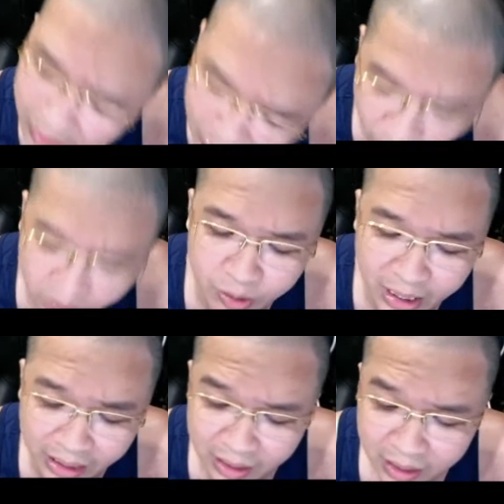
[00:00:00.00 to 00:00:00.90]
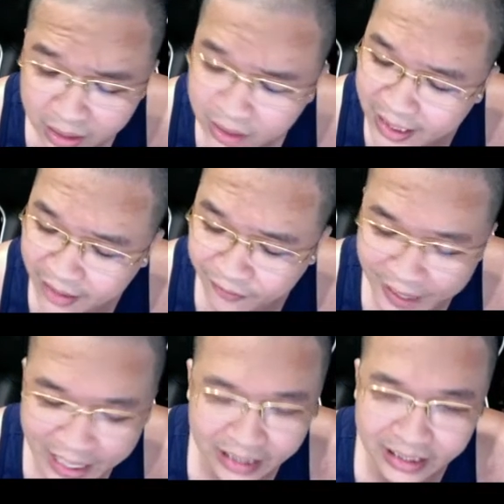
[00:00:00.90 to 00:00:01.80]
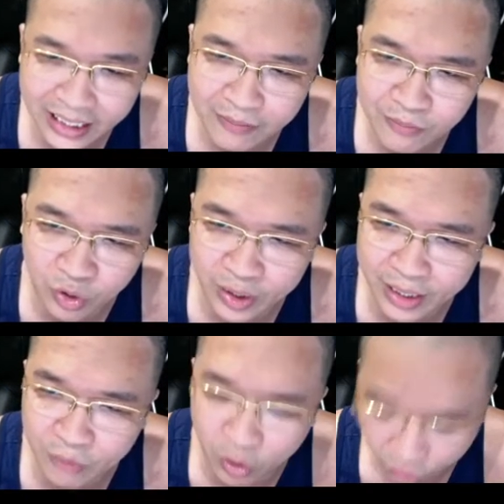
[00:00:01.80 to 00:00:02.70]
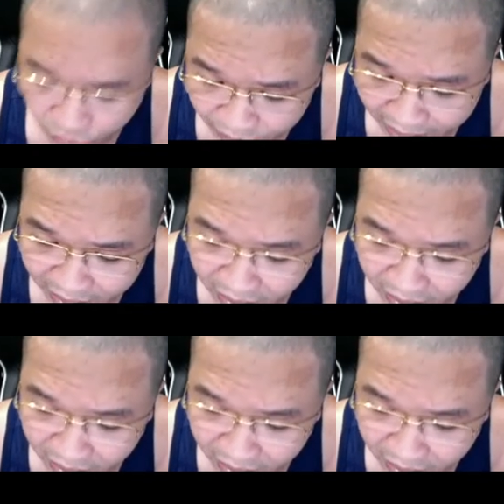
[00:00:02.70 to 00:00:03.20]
tôi không cần thiết phải là nhà một đến một mà